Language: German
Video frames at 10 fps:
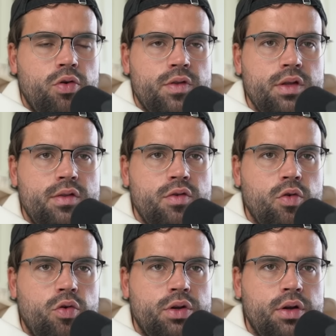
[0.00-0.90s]

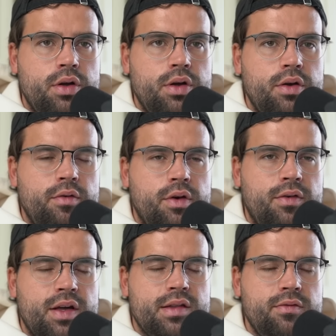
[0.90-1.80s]
Position äh,
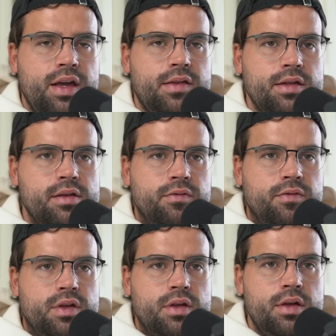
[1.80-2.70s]
quasi
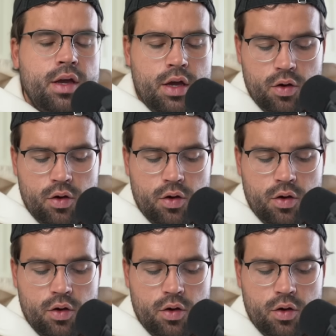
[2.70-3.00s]
wechseln will.